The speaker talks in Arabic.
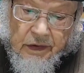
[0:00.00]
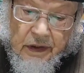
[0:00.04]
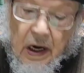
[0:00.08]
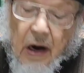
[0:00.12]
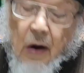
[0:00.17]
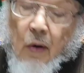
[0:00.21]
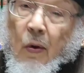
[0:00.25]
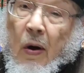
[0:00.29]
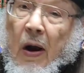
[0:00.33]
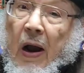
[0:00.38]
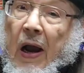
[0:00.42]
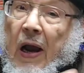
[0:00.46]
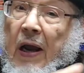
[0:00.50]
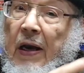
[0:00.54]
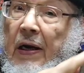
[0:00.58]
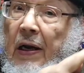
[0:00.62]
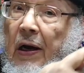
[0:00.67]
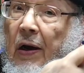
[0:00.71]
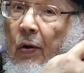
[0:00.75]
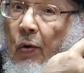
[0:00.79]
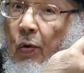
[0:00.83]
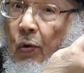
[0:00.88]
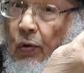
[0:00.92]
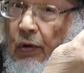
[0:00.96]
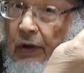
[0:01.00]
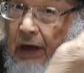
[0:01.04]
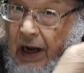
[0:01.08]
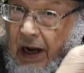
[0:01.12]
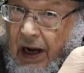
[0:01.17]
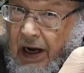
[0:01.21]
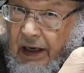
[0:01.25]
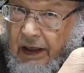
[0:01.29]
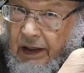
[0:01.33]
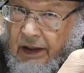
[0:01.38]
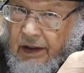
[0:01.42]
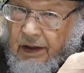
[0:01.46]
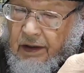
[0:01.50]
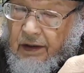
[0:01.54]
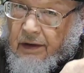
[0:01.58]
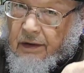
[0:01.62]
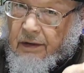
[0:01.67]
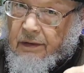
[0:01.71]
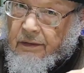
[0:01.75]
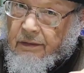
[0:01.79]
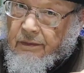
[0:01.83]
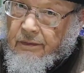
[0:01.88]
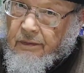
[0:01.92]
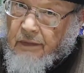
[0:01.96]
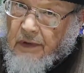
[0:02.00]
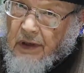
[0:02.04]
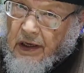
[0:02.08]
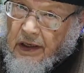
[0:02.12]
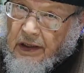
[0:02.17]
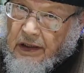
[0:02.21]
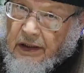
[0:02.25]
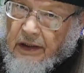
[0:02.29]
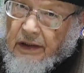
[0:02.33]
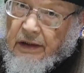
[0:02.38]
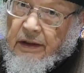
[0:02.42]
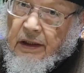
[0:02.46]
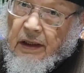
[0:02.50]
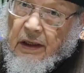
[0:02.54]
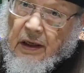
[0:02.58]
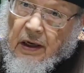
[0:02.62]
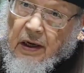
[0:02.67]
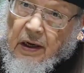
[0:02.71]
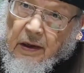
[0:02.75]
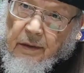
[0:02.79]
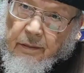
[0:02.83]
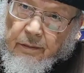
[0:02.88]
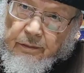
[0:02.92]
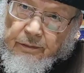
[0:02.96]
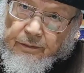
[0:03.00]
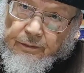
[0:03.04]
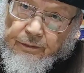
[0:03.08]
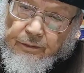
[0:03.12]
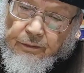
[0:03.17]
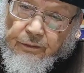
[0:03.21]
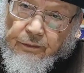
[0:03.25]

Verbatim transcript: توالى هناك أي عند الغرب